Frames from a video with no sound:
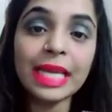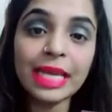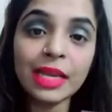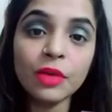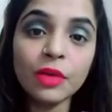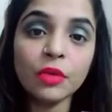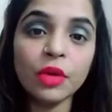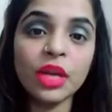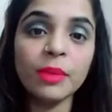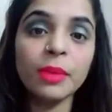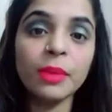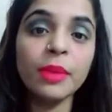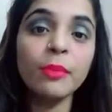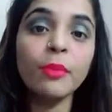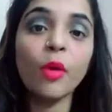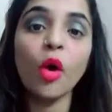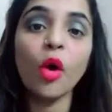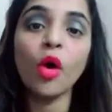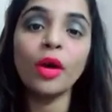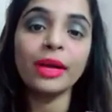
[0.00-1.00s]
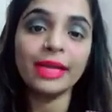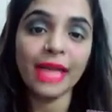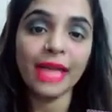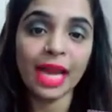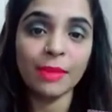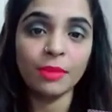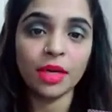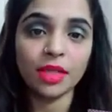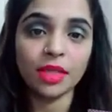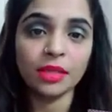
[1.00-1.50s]
होने में बहुत टाइम
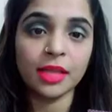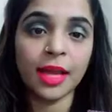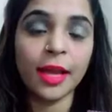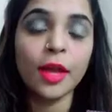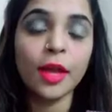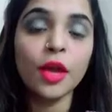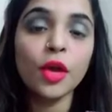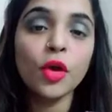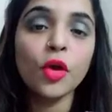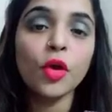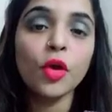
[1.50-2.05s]
लगता है